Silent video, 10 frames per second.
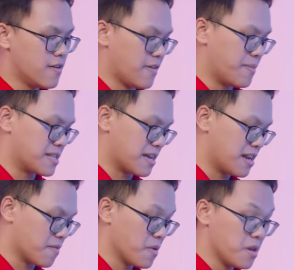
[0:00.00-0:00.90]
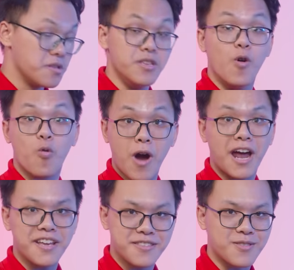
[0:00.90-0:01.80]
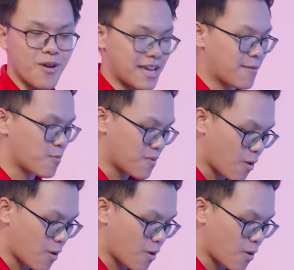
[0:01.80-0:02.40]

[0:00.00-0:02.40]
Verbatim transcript: và mình thấy là nhiều quà đấy chứng tỏ là anh em cũng